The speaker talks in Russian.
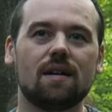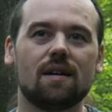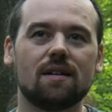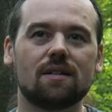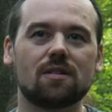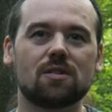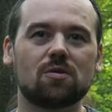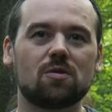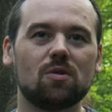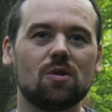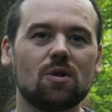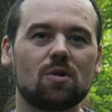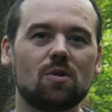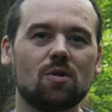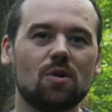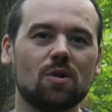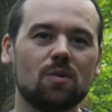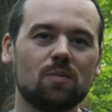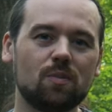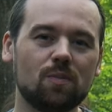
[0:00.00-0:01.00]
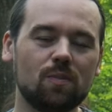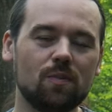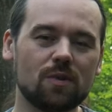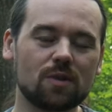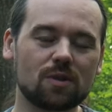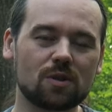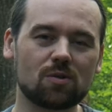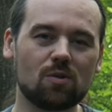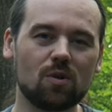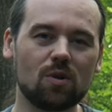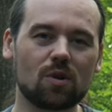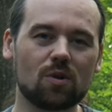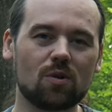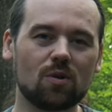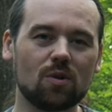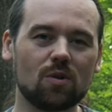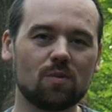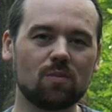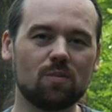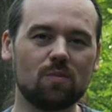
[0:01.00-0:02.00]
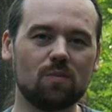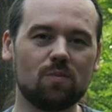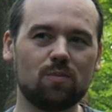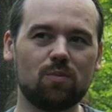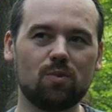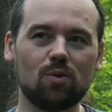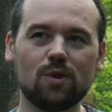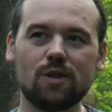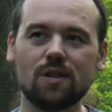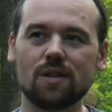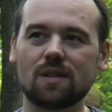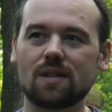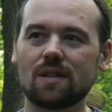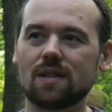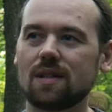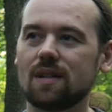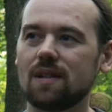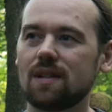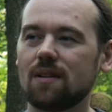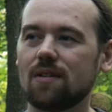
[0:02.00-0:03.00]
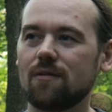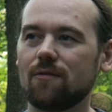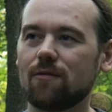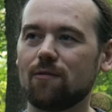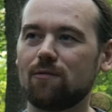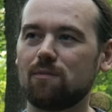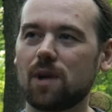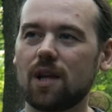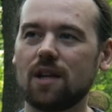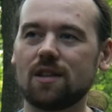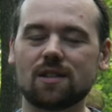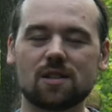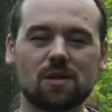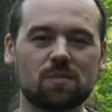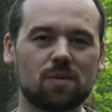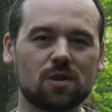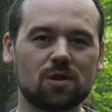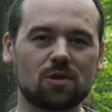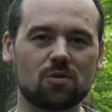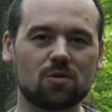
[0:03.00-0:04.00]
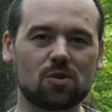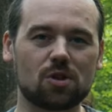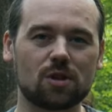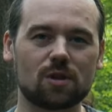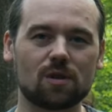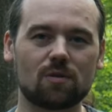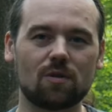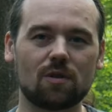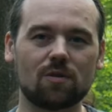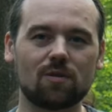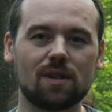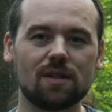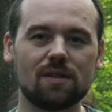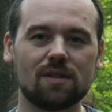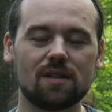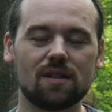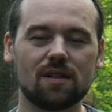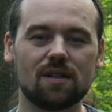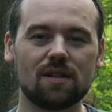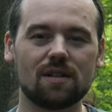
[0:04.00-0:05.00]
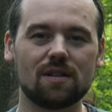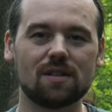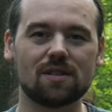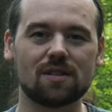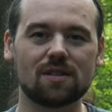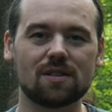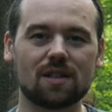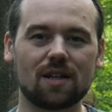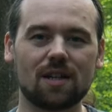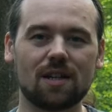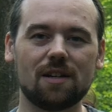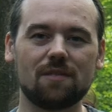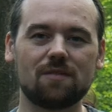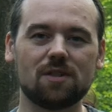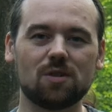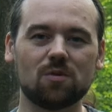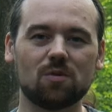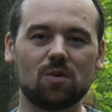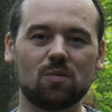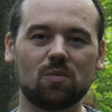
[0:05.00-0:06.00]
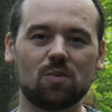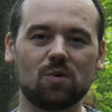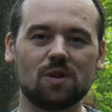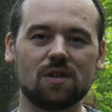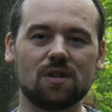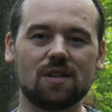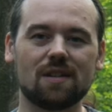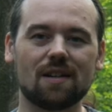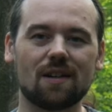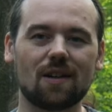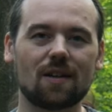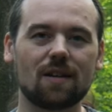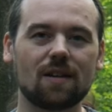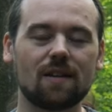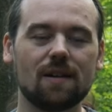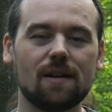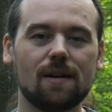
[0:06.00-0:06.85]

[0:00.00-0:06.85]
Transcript: А сколько он, сколько он будет, в принципе, существовать, скорее всего, будет так.